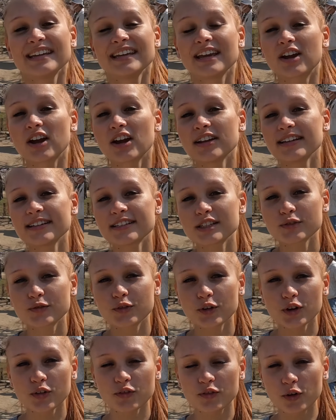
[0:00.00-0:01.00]
Ihr könnt hier
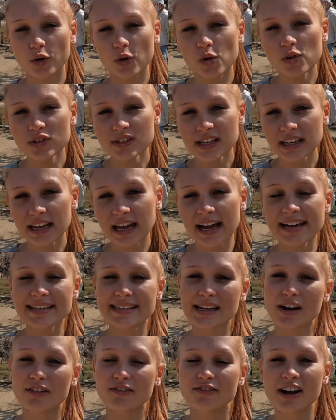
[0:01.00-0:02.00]
sowohl rosane
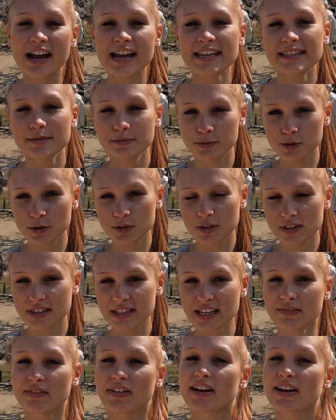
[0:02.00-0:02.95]
als auch weiße Blüten sehen,